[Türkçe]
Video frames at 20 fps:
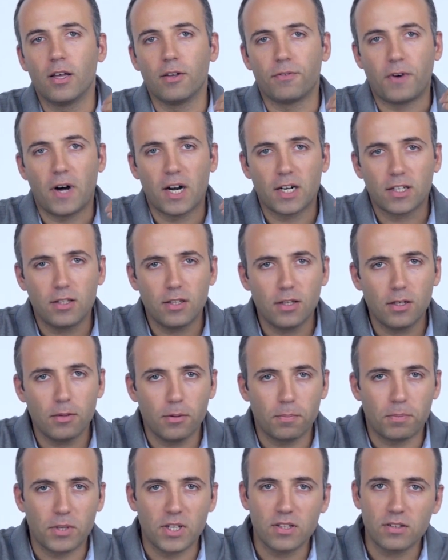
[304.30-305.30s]
e, farklı
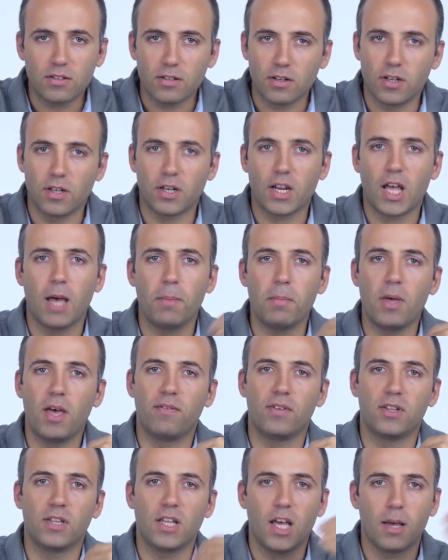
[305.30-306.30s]
printerları hem
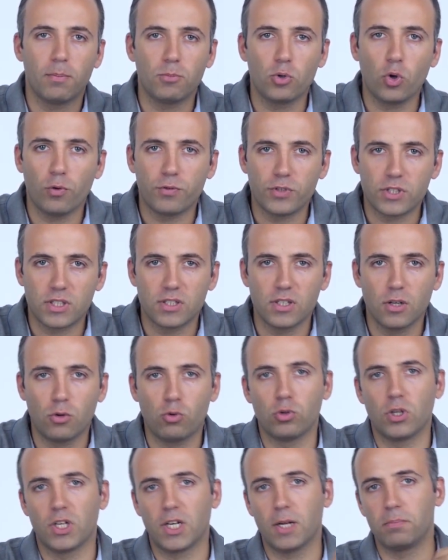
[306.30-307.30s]
evinde hem de ofisinde
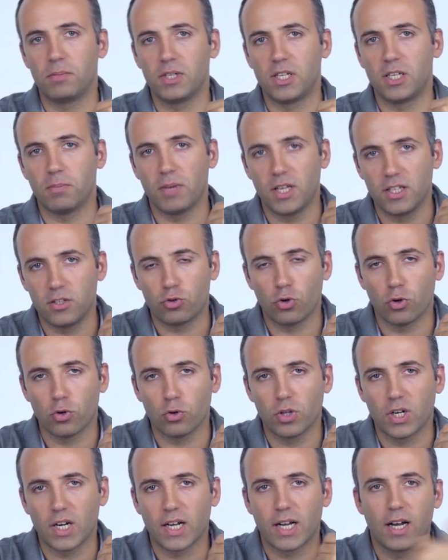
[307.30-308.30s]
kullanan biriyim editör
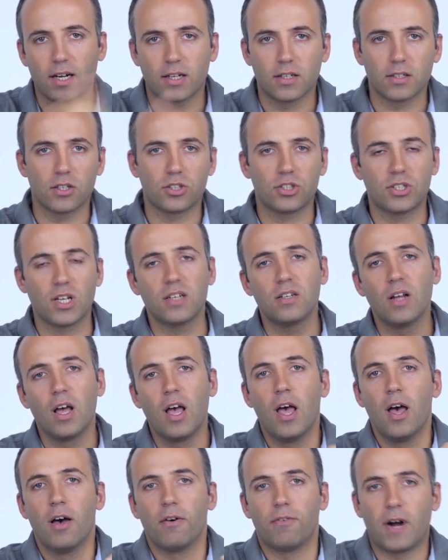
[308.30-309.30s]
olarak arkadaşlar.
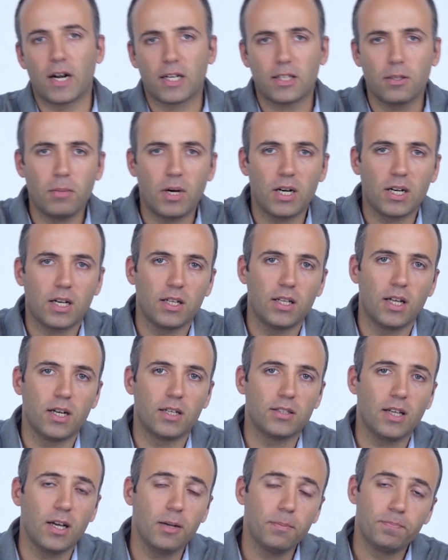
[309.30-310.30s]
Farklı
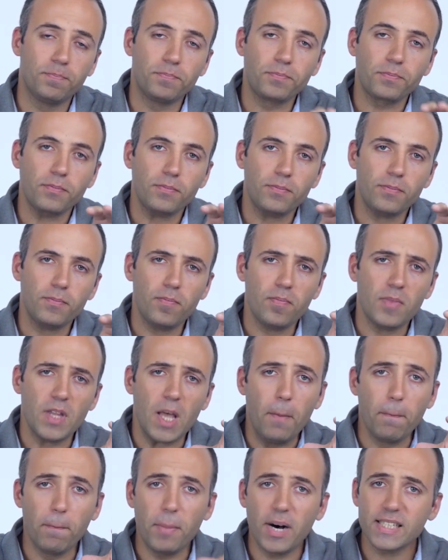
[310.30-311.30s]
markalarda
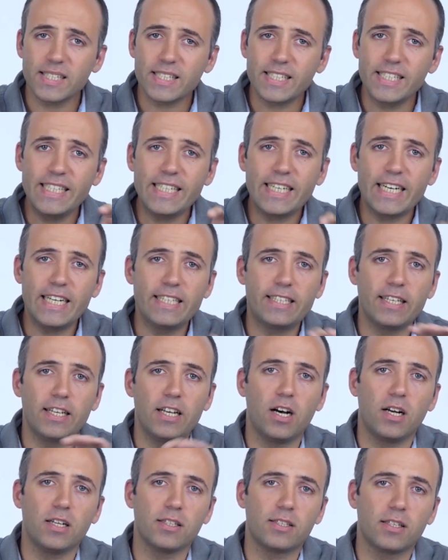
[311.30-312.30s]
baskıyı
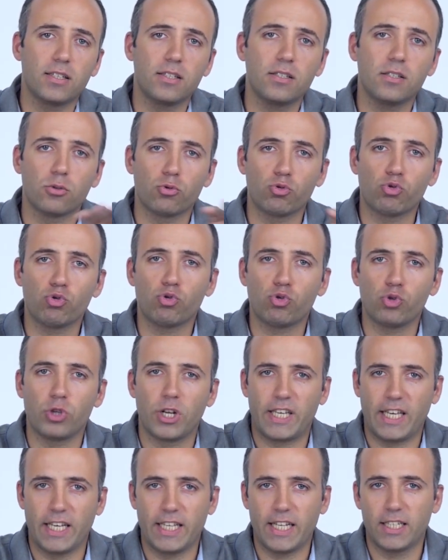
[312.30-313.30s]
kaliteli alsanız da uzun
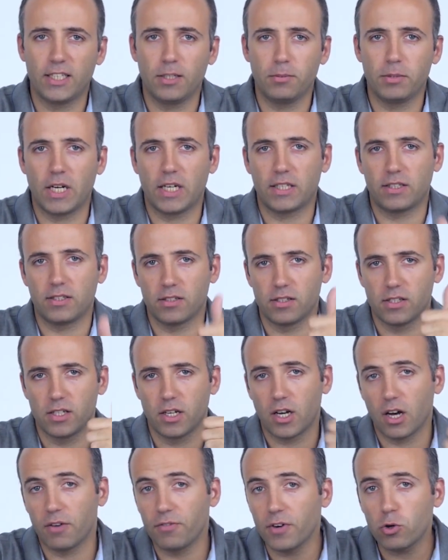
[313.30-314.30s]
süre kenarda
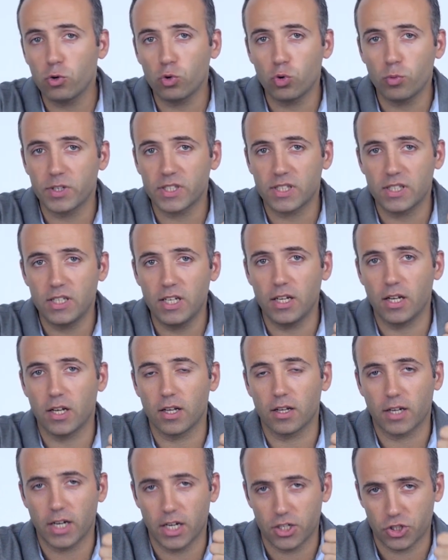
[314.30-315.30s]
bıraktığınızda kafa
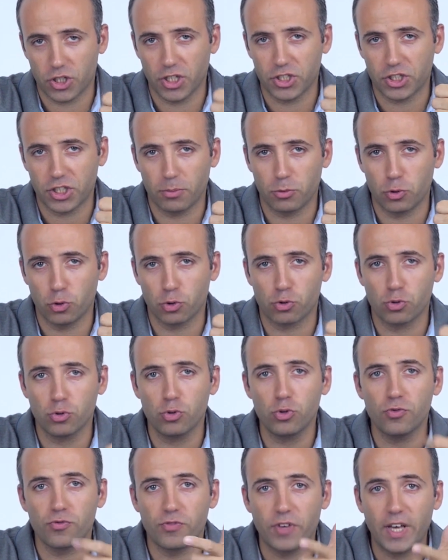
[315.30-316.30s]
kurumasıyla
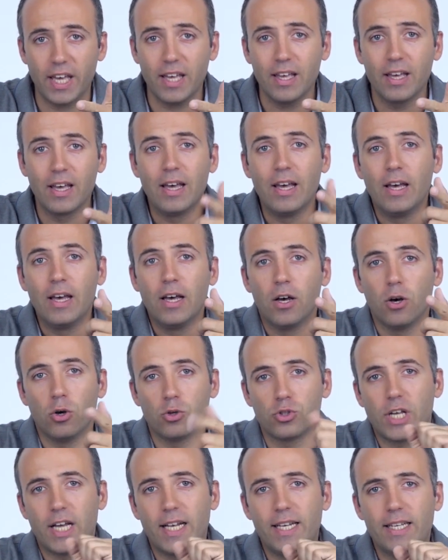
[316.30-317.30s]
karşılaşabiliyorsunuz ve
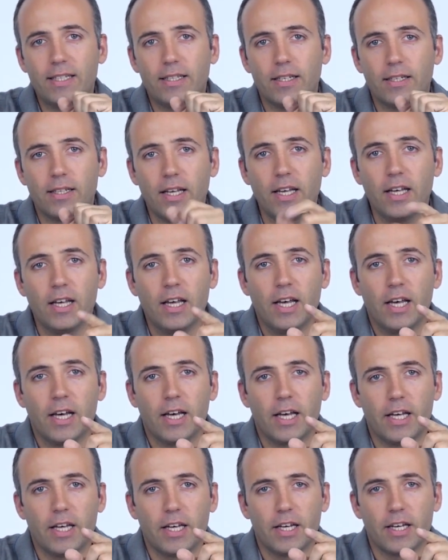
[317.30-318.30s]
özellikle de
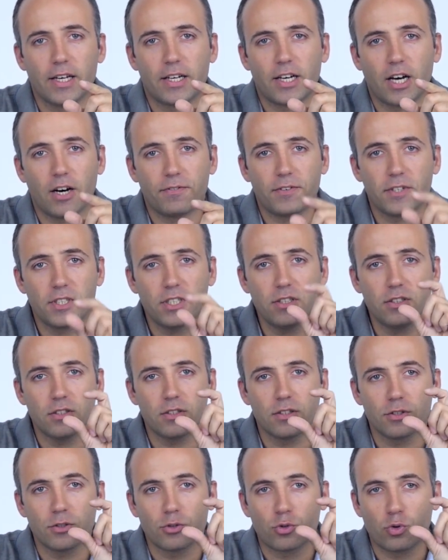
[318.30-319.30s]
e, kafanın
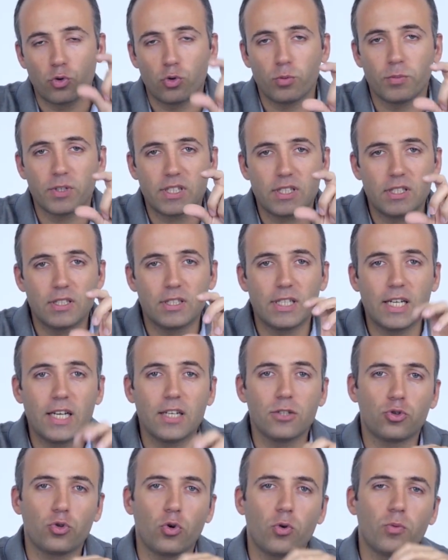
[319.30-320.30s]

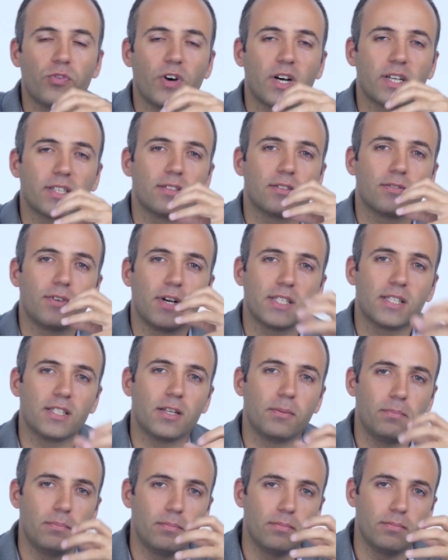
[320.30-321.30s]
kurumasında çok
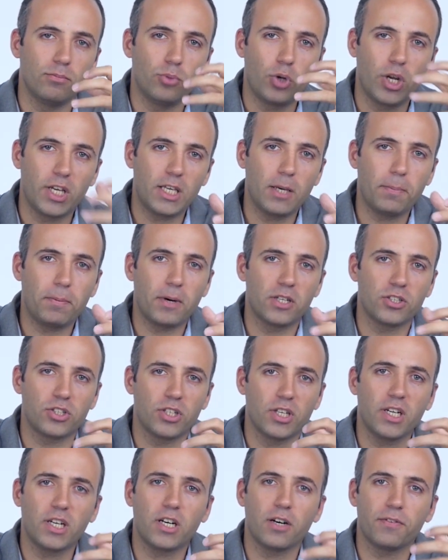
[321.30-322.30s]
fazla mürekkep
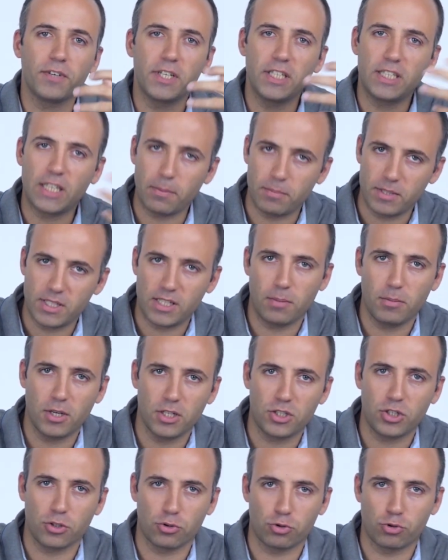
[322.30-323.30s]
harcayarak kafayı temizlemeye
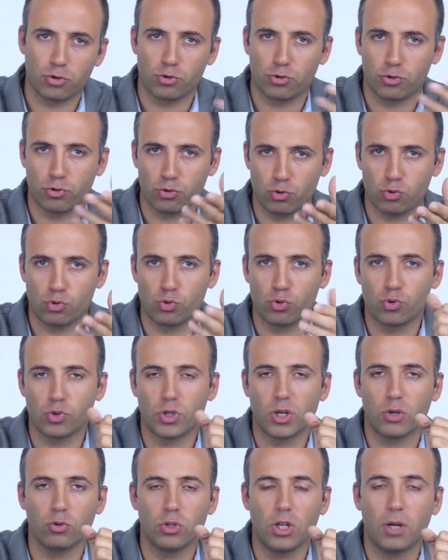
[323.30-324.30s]
çalışıyorsunuz uzun
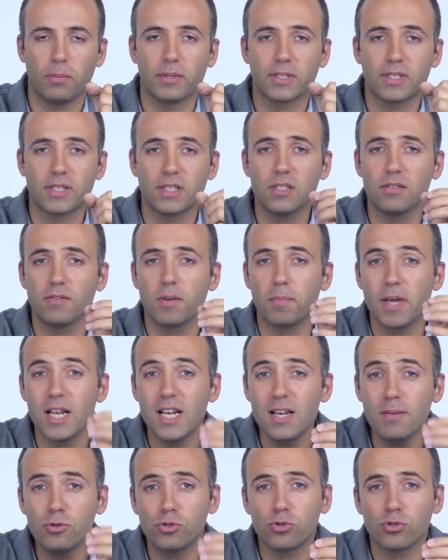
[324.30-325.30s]
süre kullanmazsanız ve
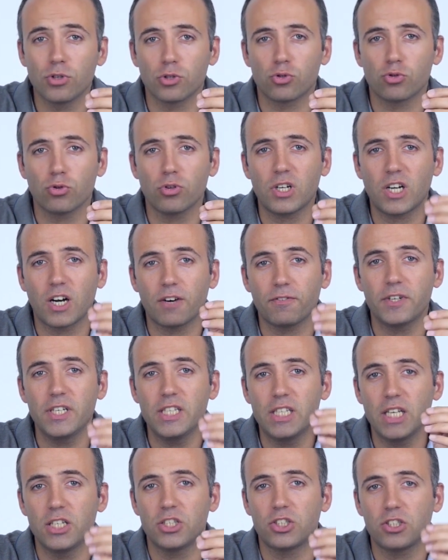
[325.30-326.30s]
belli bir süre sonra
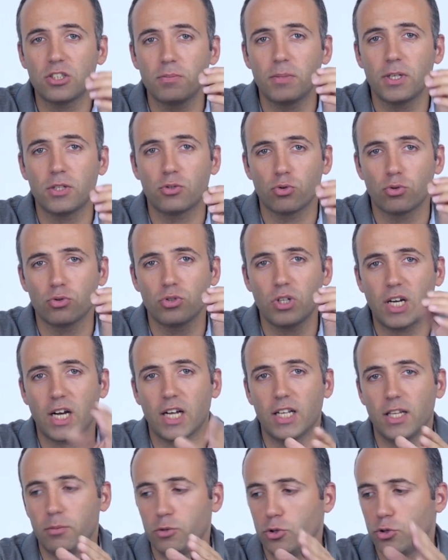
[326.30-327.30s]
kafayı değiştirmek zorunda
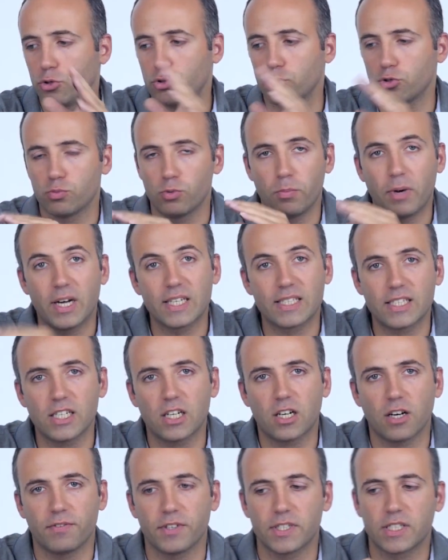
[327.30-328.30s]
kalabiliyorsunuz bu
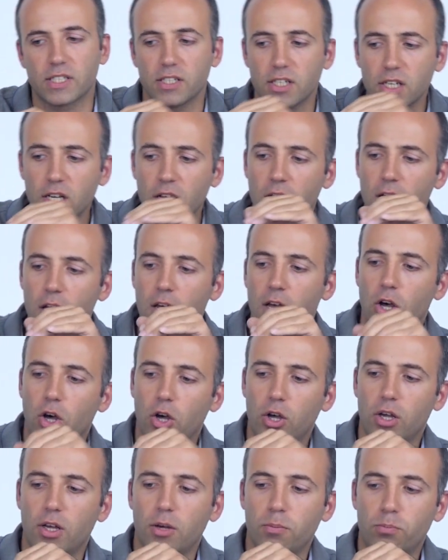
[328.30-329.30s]
baskı kafasını.
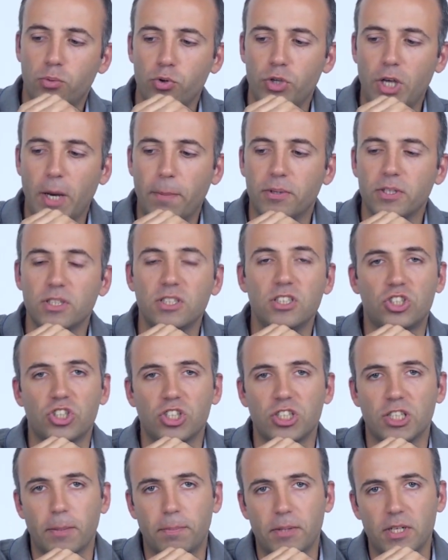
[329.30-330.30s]
E, bu yapının
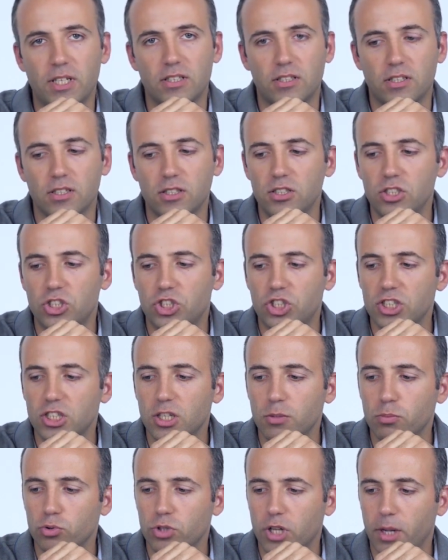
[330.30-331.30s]
içinde, printer'ın
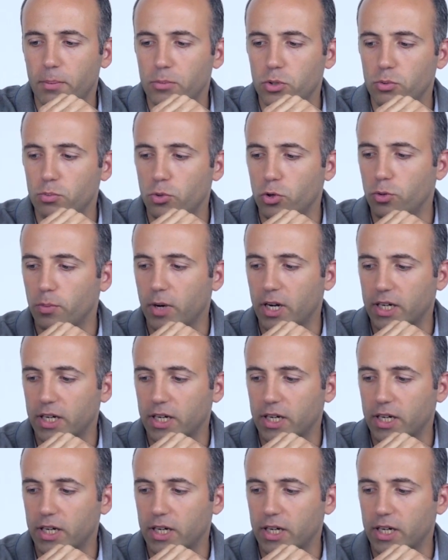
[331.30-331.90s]
içinde bulunan bir bölüm